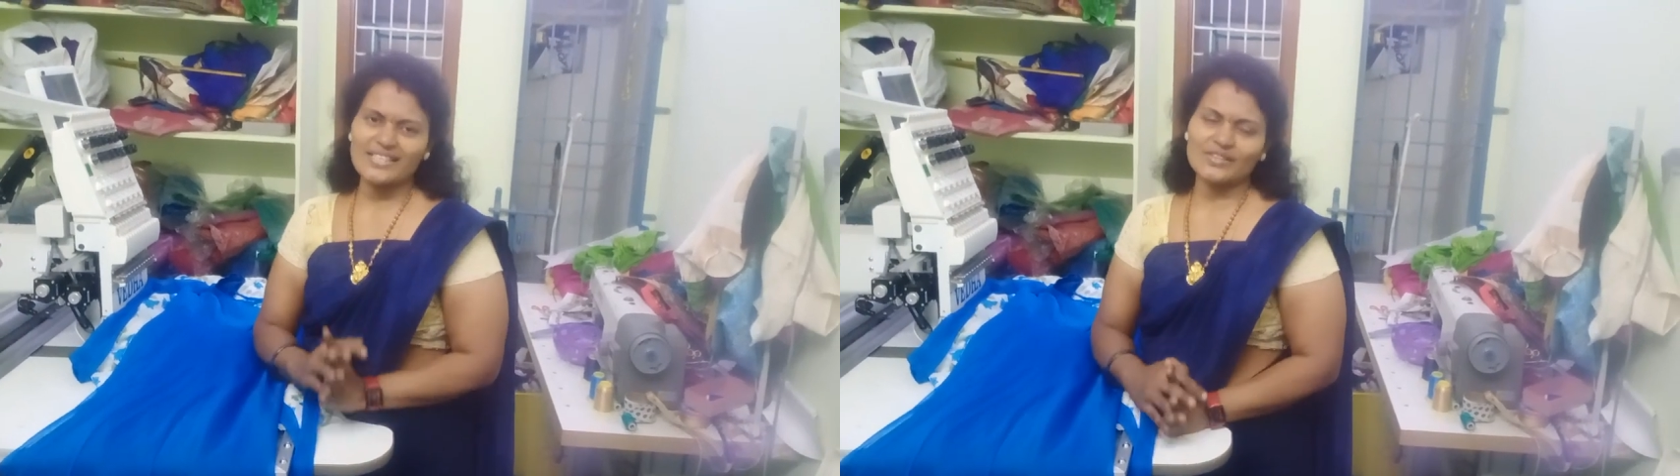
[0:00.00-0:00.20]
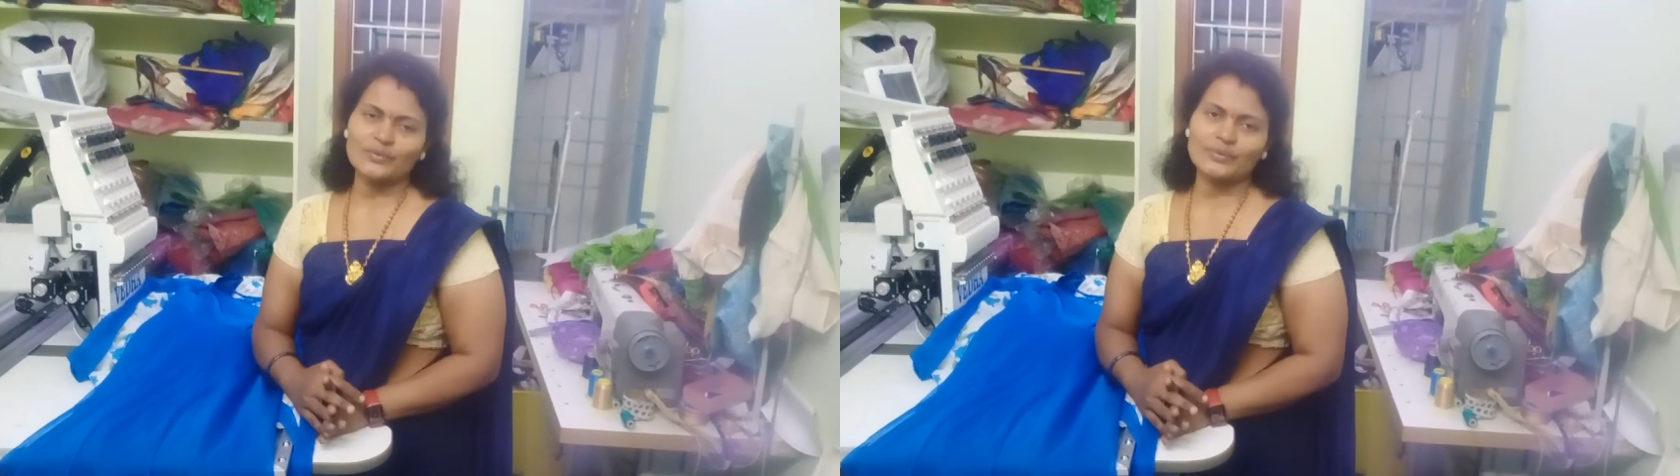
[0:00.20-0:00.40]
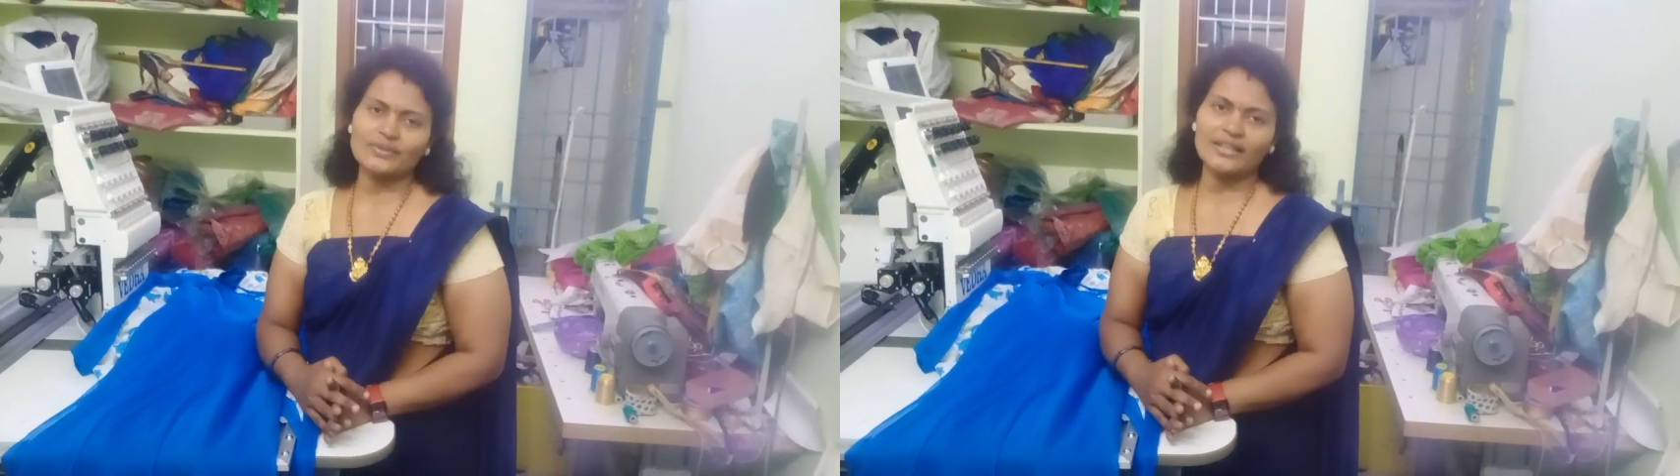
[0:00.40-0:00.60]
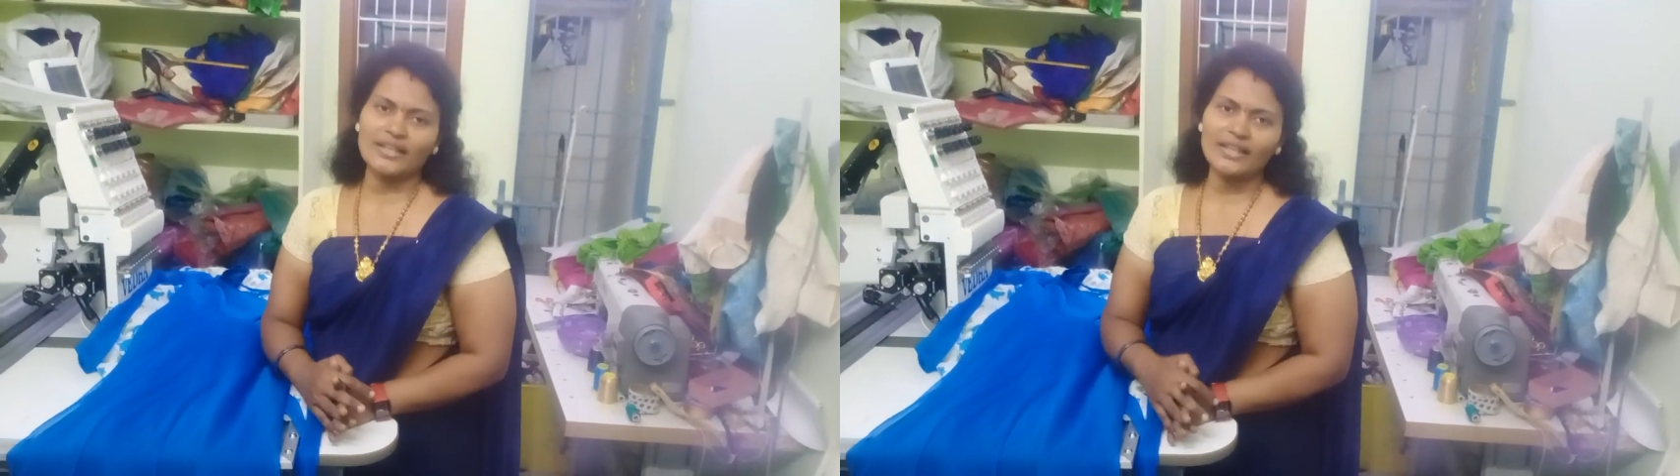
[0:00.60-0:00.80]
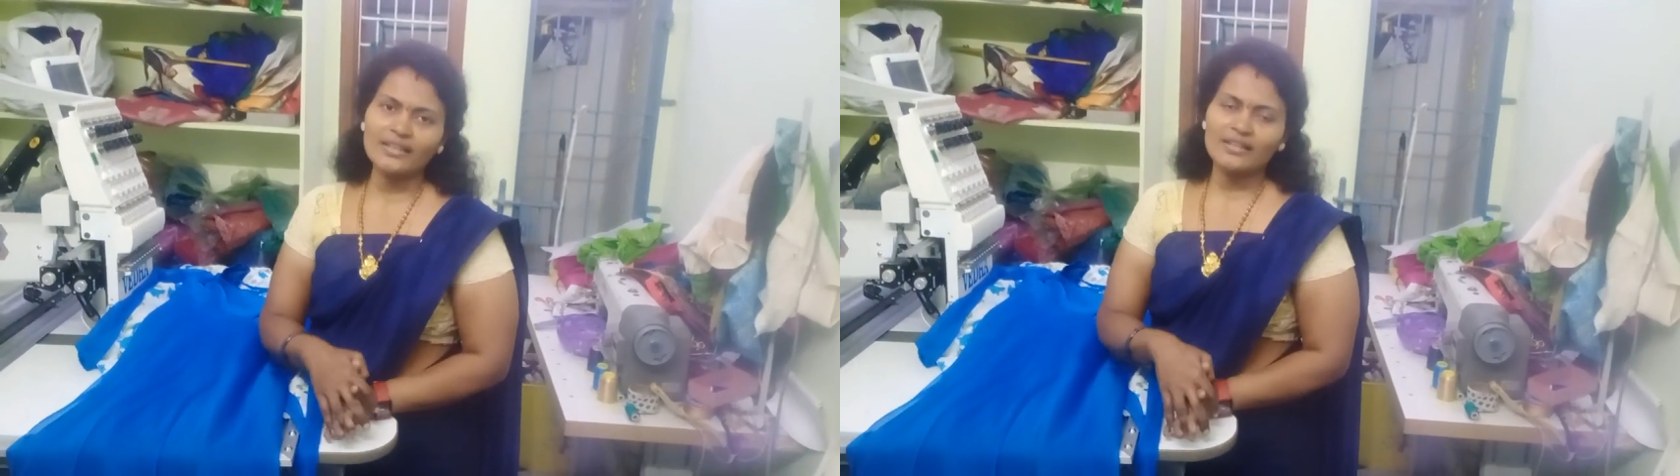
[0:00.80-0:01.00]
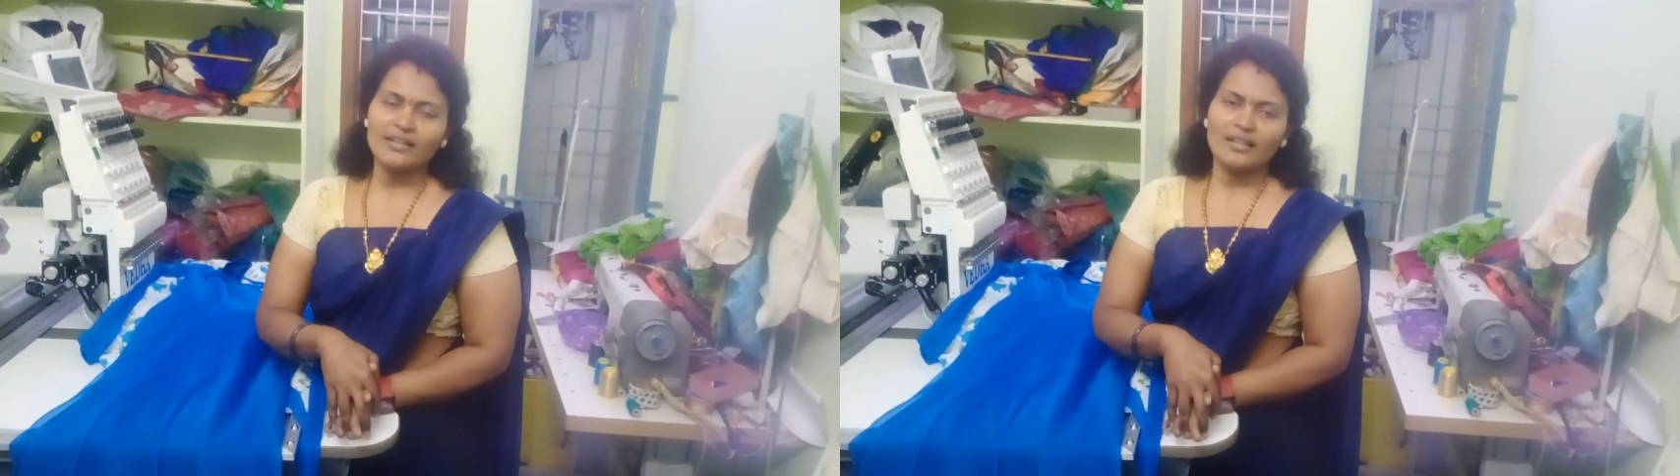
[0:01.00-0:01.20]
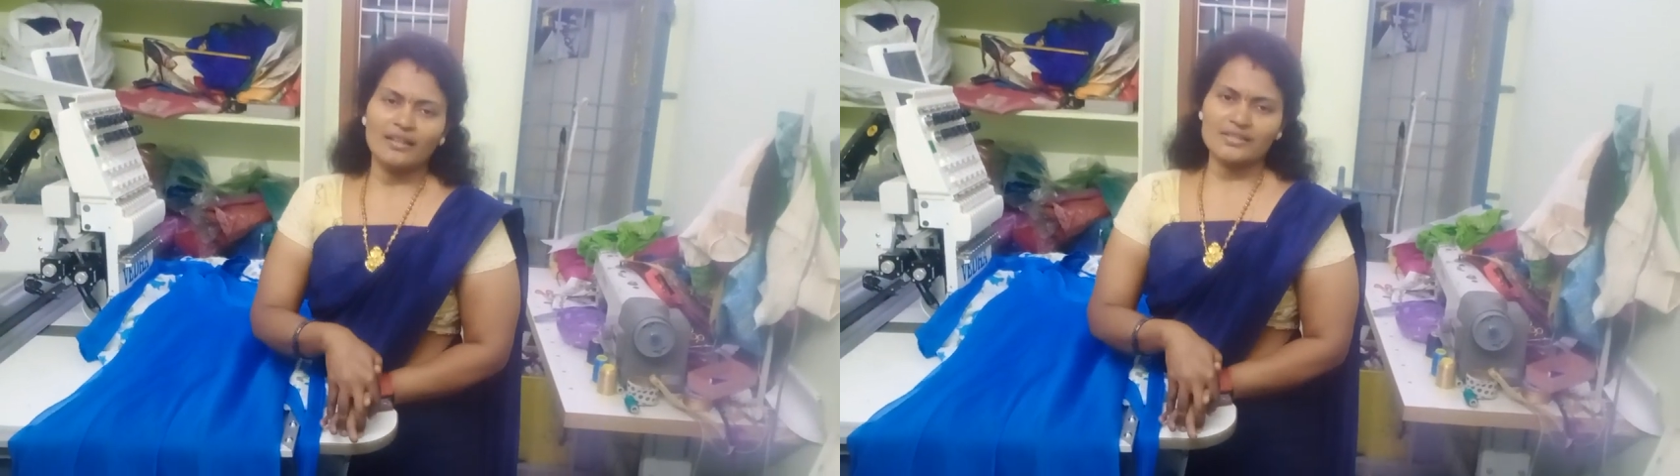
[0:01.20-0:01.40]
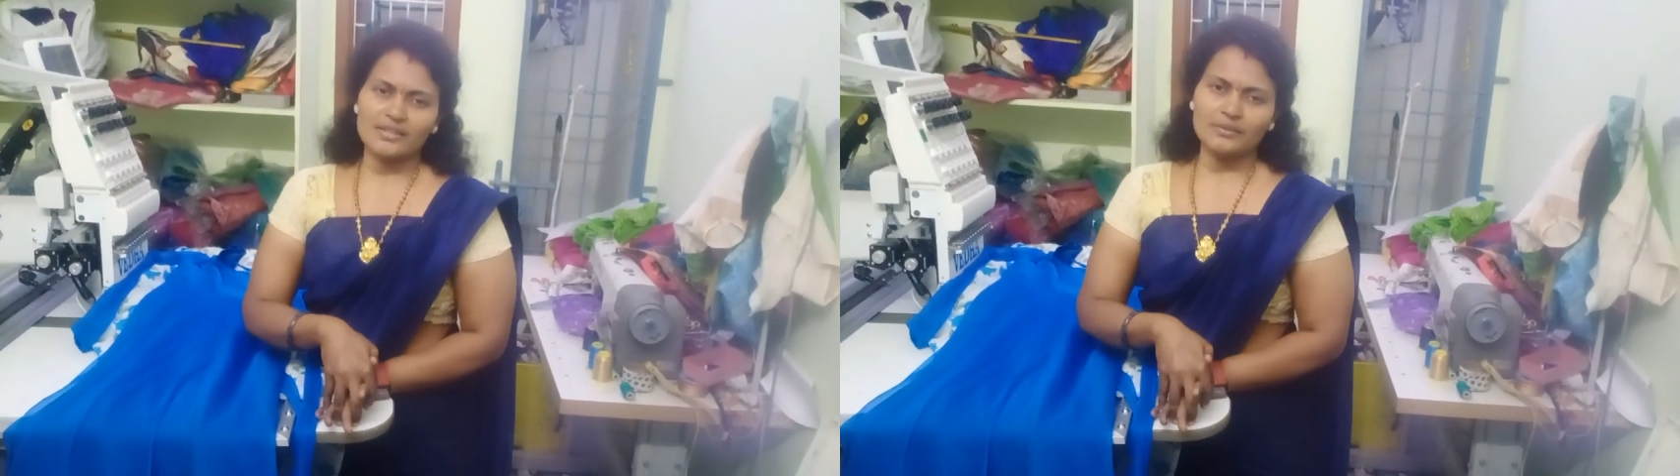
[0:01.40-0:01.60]
డేస్ అవుతుందండి
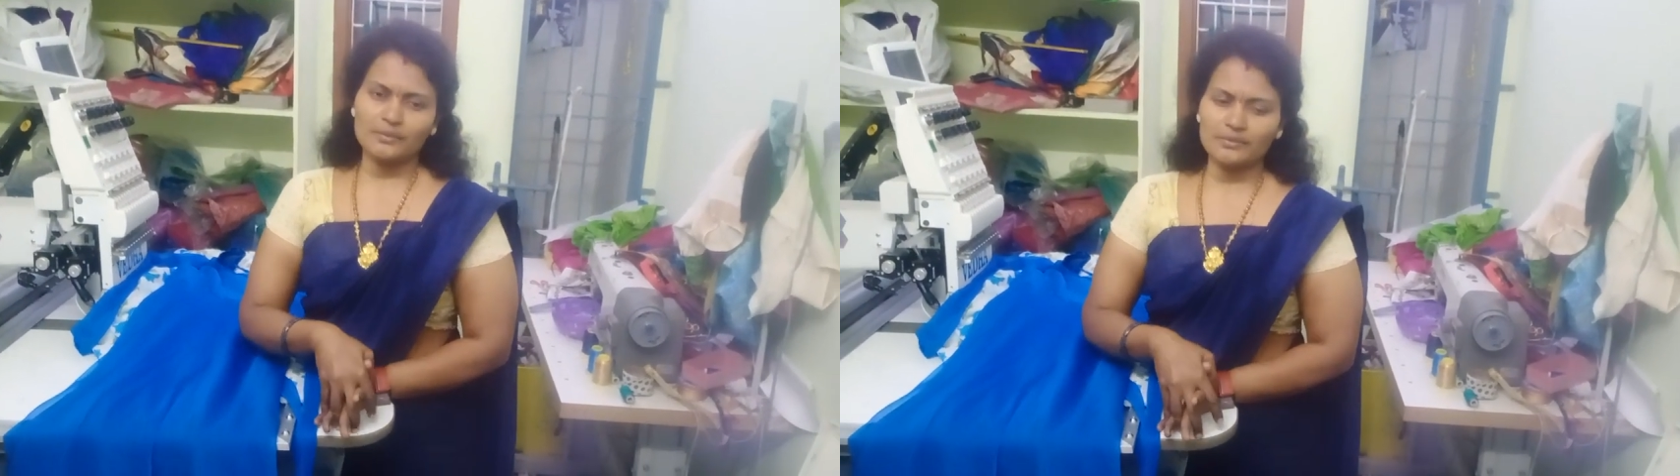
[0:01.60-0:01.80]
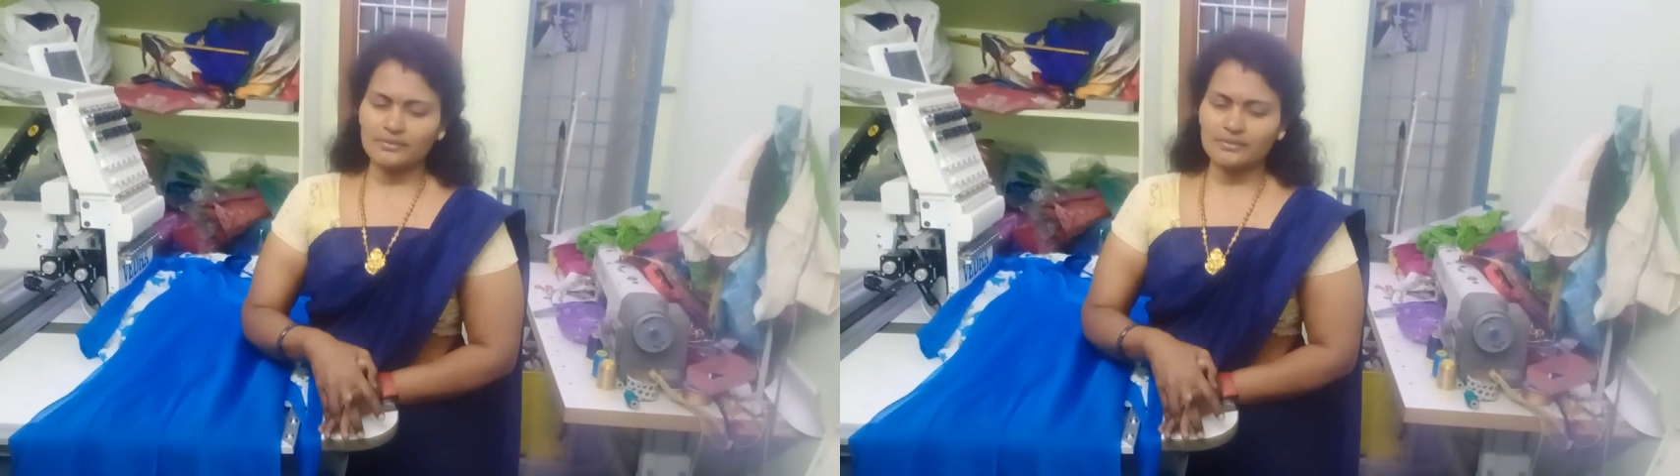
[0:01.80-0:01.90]
అసలు